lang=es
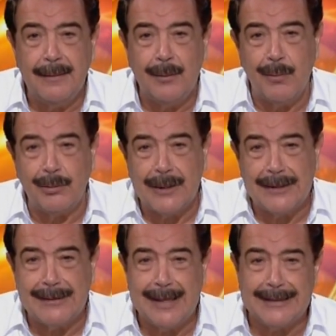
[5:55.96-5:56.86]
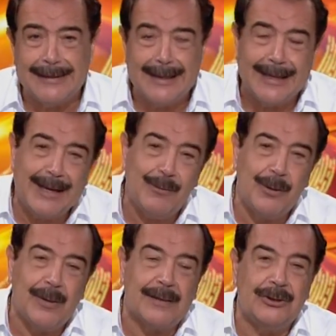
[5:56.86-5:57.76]
como se decía en Chile en
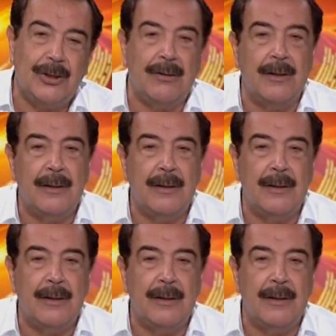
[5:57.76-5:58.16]
alguna ocasión.